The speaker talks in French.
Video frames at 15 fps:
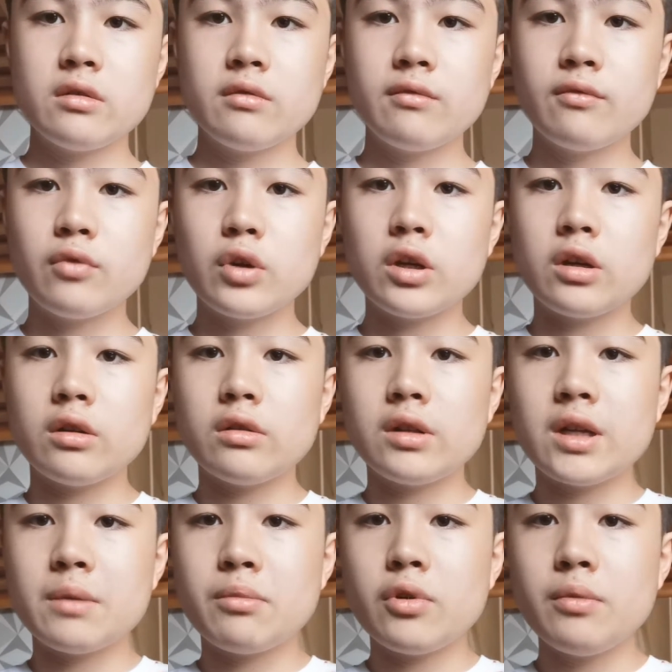Voilà,
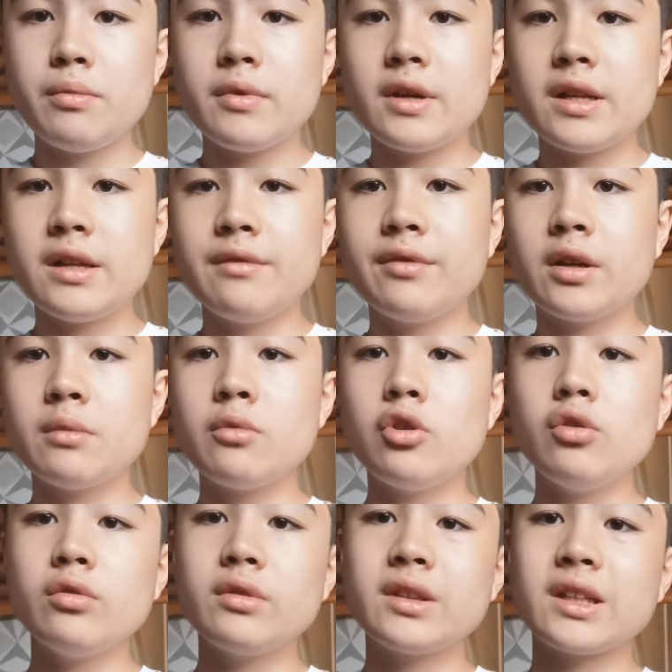la pop, elle est
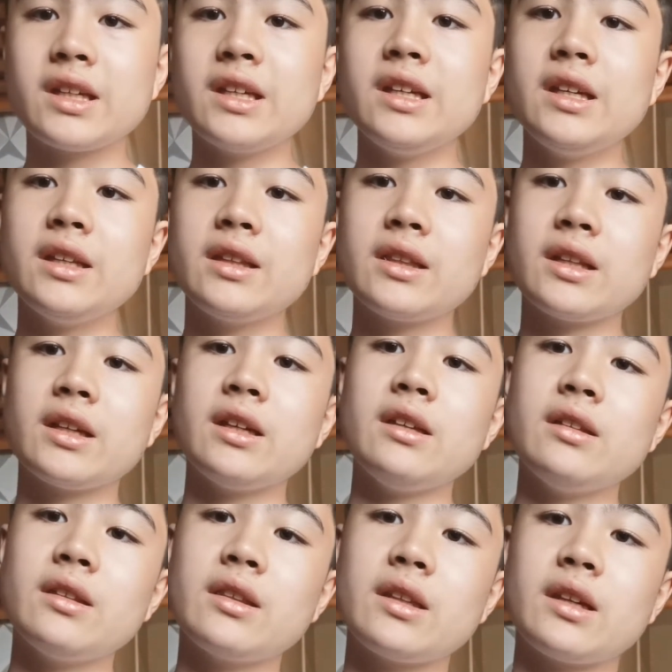vraiment très,
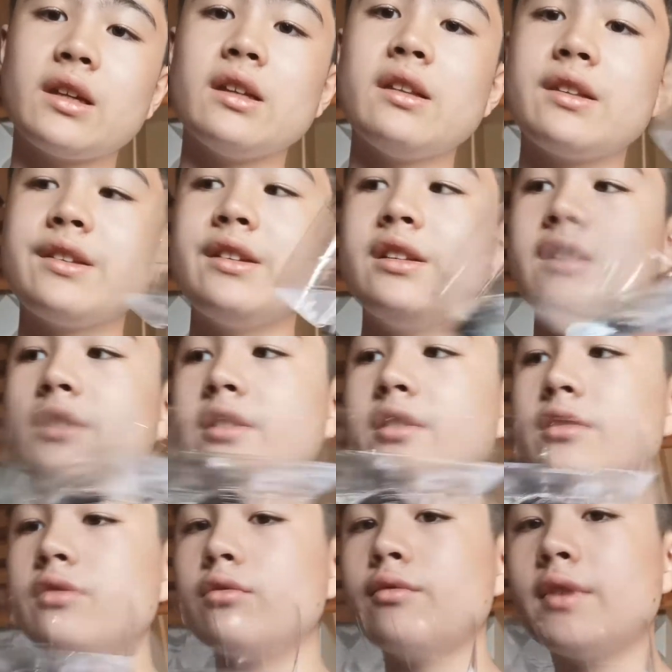très, très stylée.
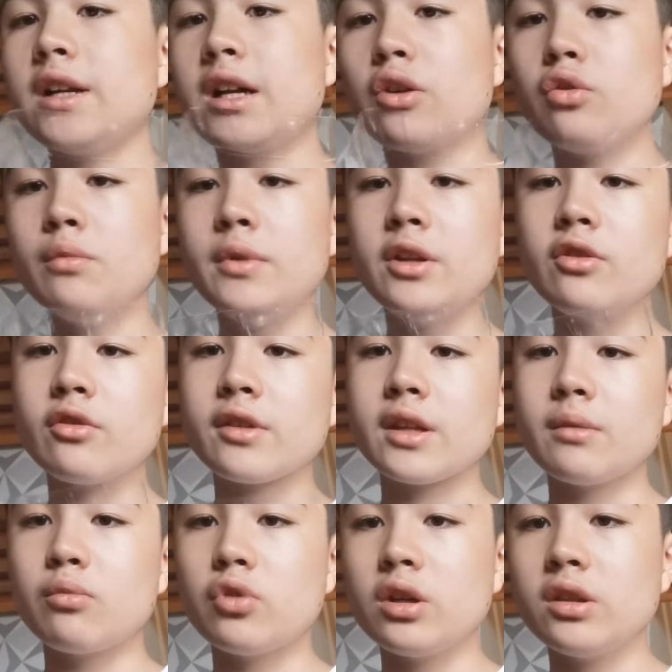On va la remettre dans
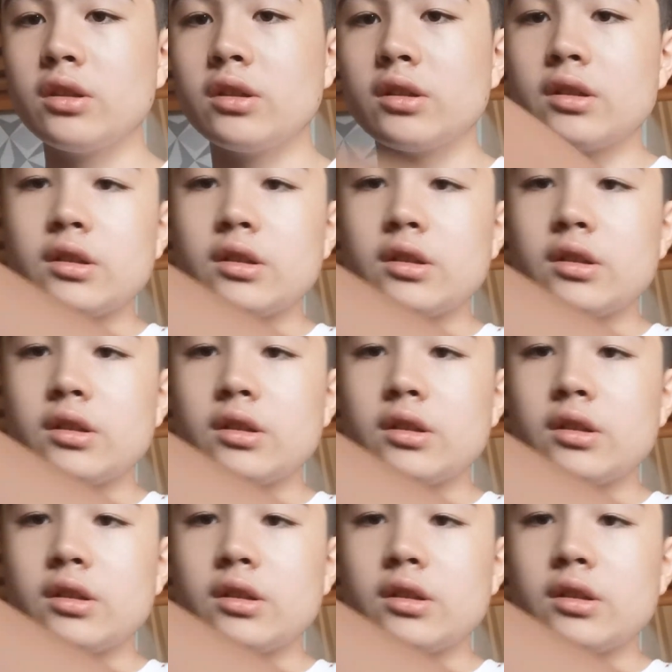sa boîte.